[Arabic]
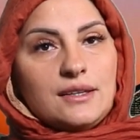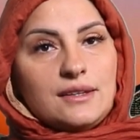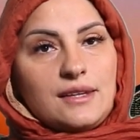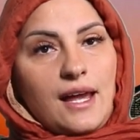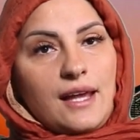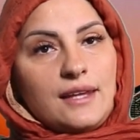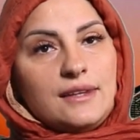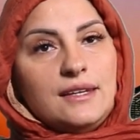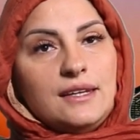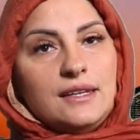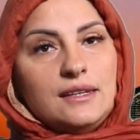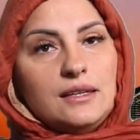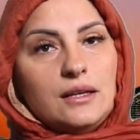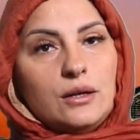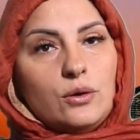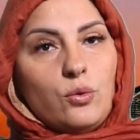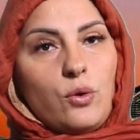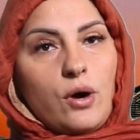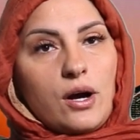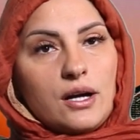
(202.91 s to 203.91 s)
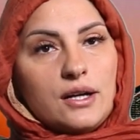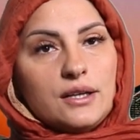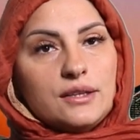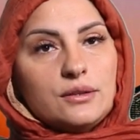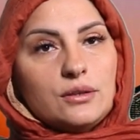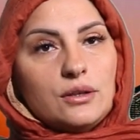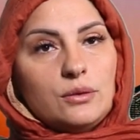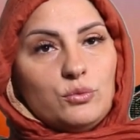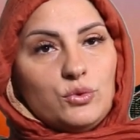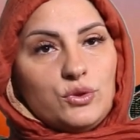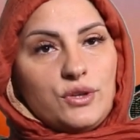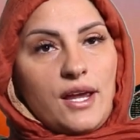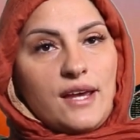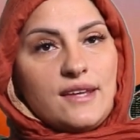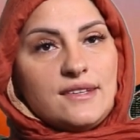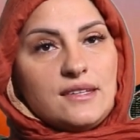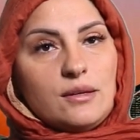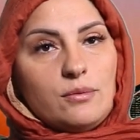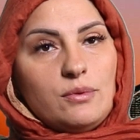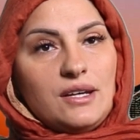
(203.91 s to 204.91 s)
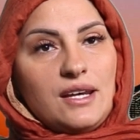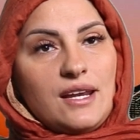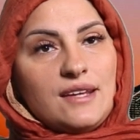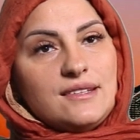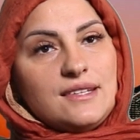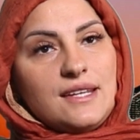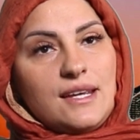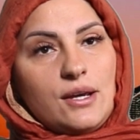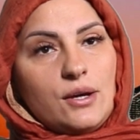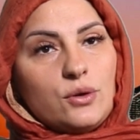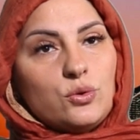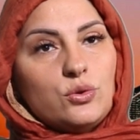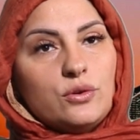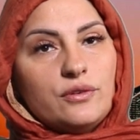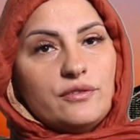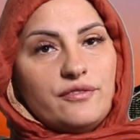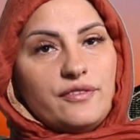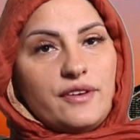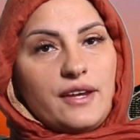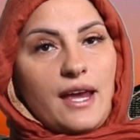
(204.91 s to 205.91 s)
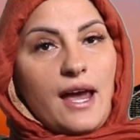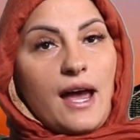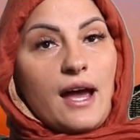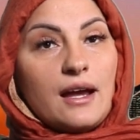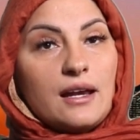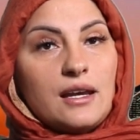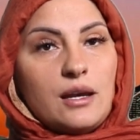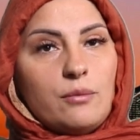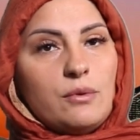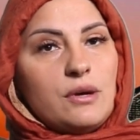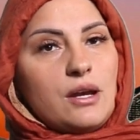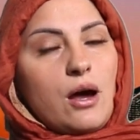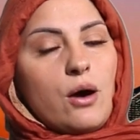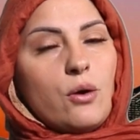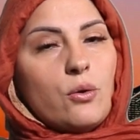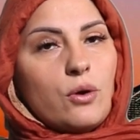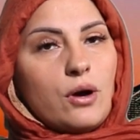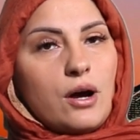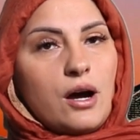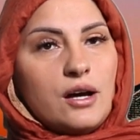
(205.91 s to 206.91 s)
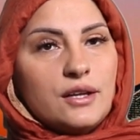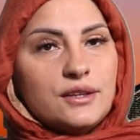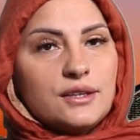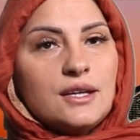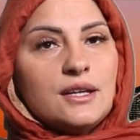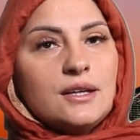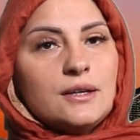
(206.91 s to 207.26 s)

تحديد الوقت المناسب الذي يكون في أغلب الأوقات